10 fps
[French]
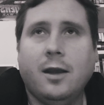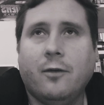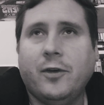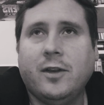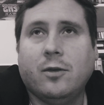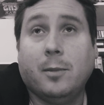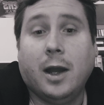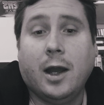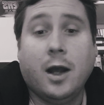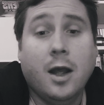Et en fait,
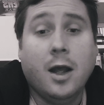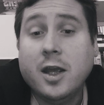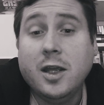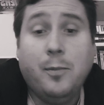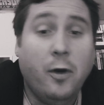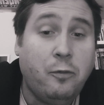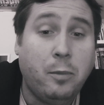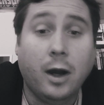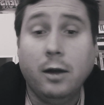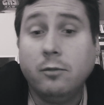ben, ils peuvent
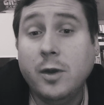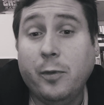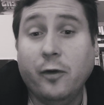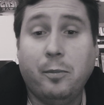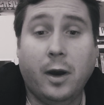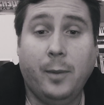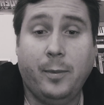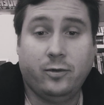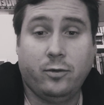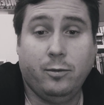pas. Ils peuvent pas
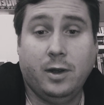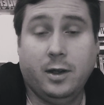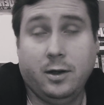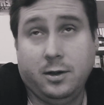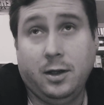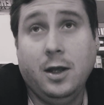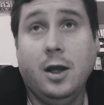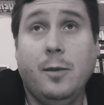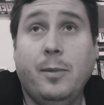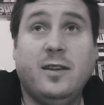parce que ben,
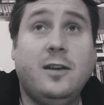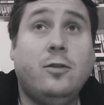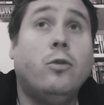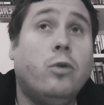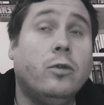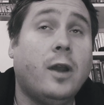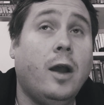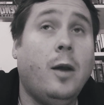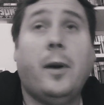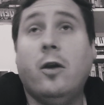parce qu'ils sont
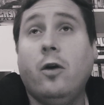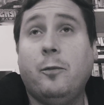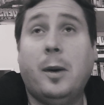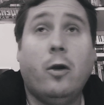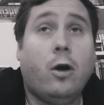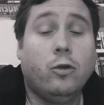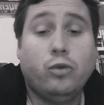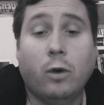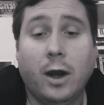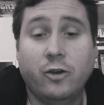contraints par leur par leur
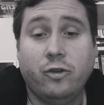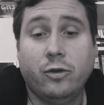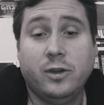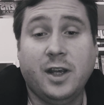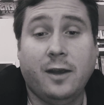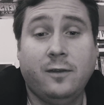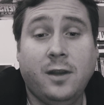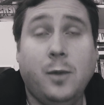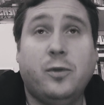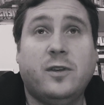entourage euh, d'y
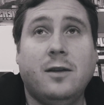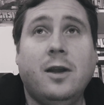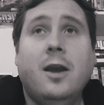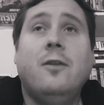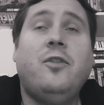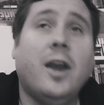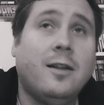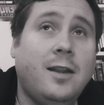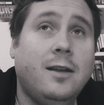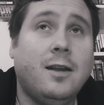rester. Et puis c'est une
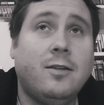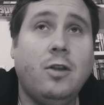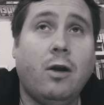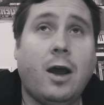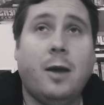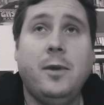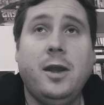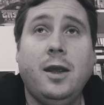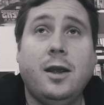fierté d'être dans l'armée.